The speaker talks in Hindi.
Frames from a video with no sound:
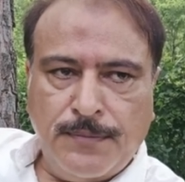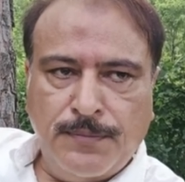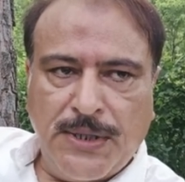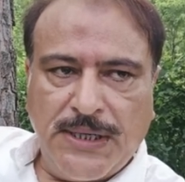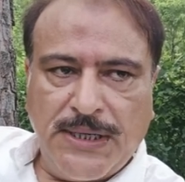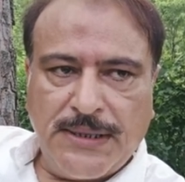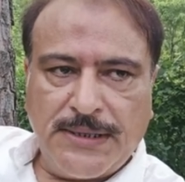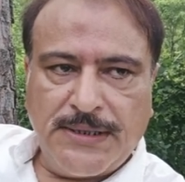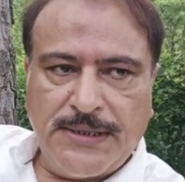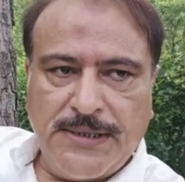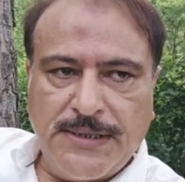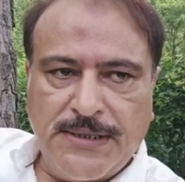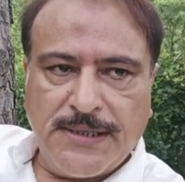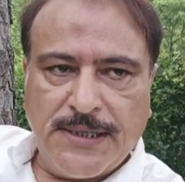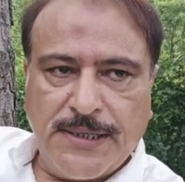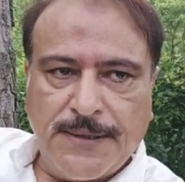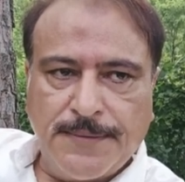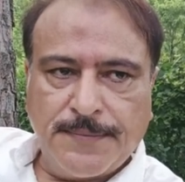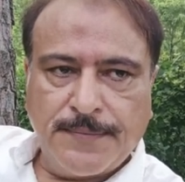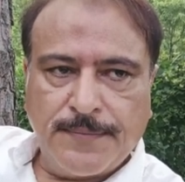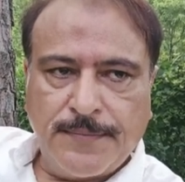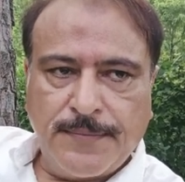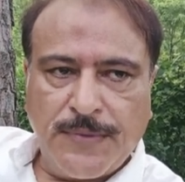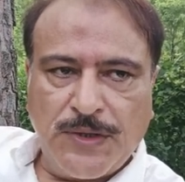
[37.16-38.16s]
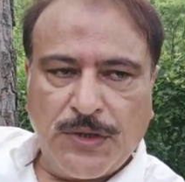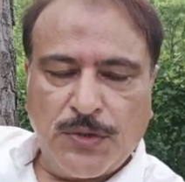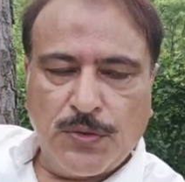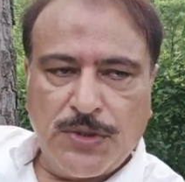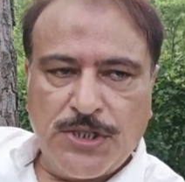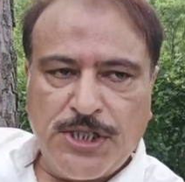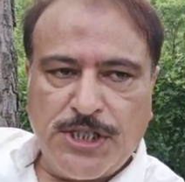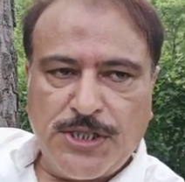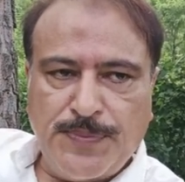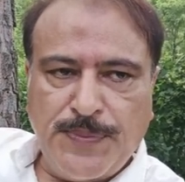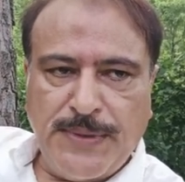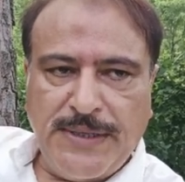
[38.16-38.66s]
बात की जाए तो
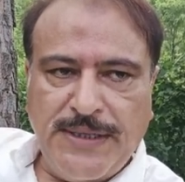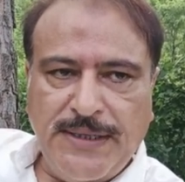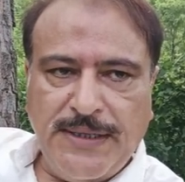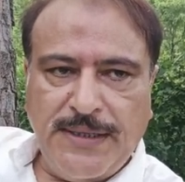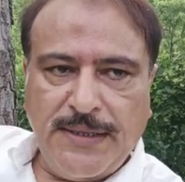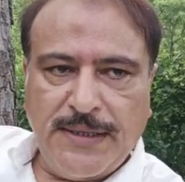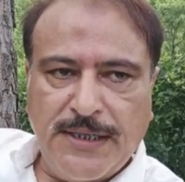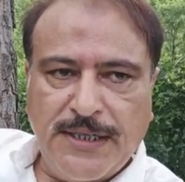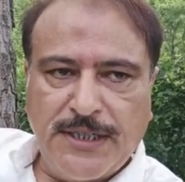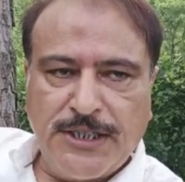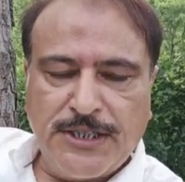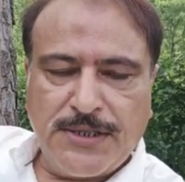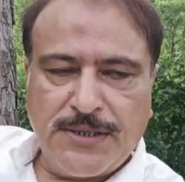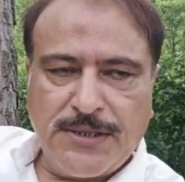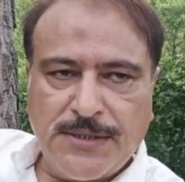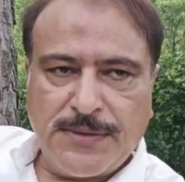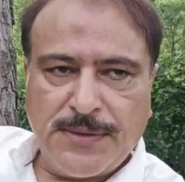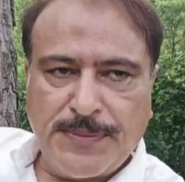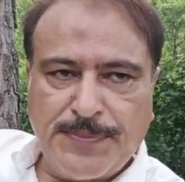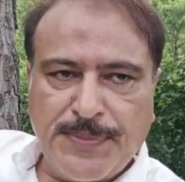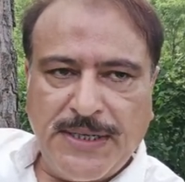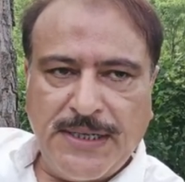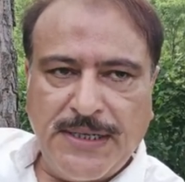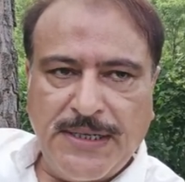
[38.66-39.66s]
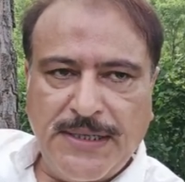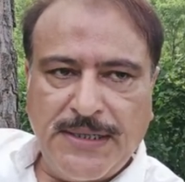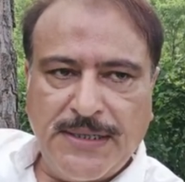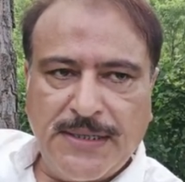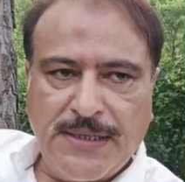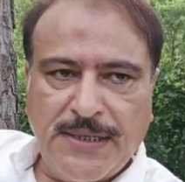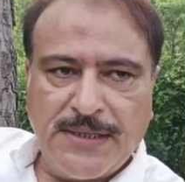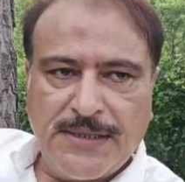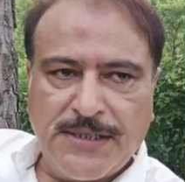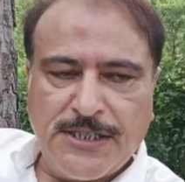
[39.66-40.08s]
इसमें आज सबसे पहले